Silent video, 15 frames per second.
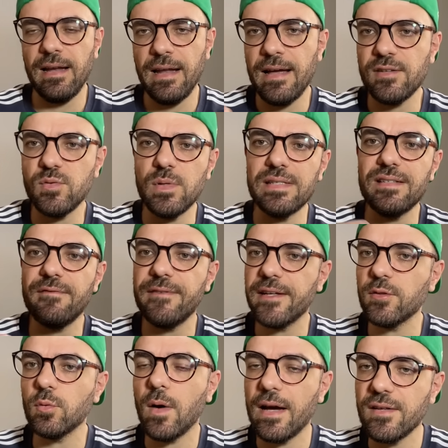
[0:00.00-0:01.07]
lá suas
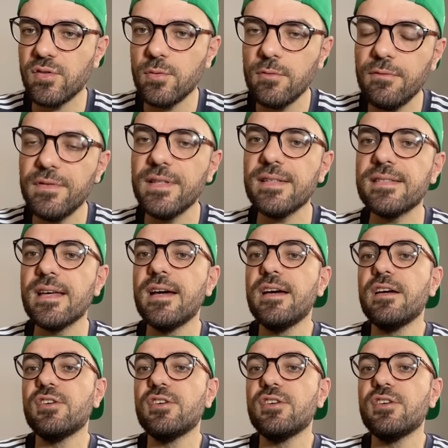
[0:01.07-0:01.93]
eventuais dúvidas.